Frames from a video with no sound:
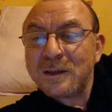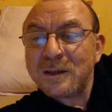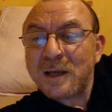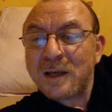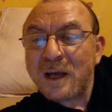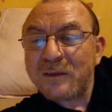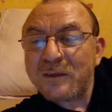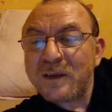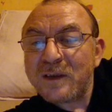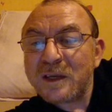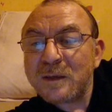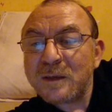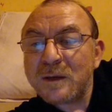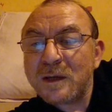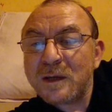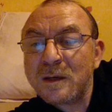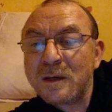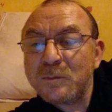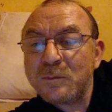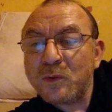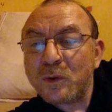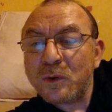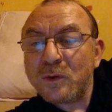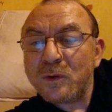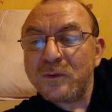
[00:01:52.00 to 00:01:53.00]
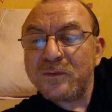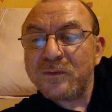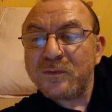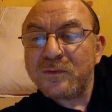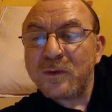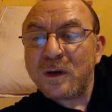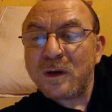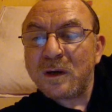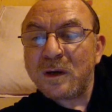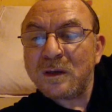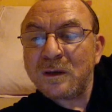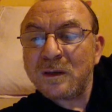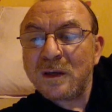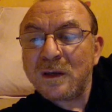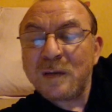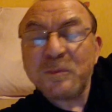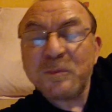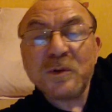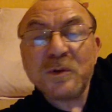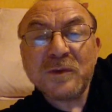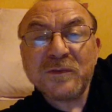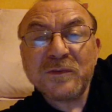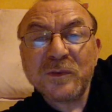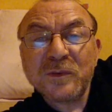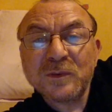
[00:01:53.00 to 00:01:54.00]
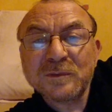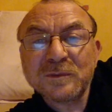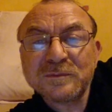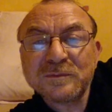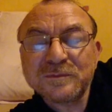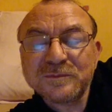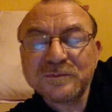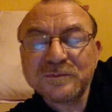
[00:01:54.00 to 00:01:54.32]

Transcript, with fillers: avec, pour une fois, un peu de fond